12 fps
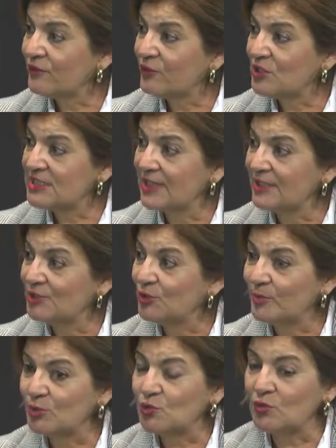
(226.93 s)
fue
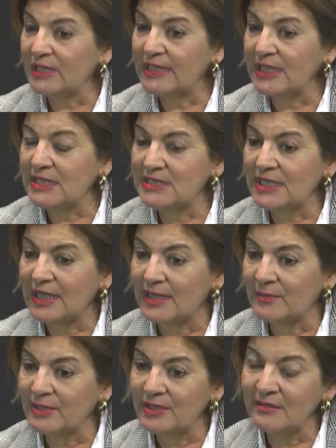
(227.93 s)
saliendo oportunidades y
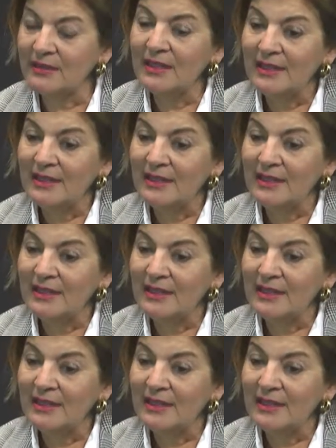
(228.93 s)
cada vez,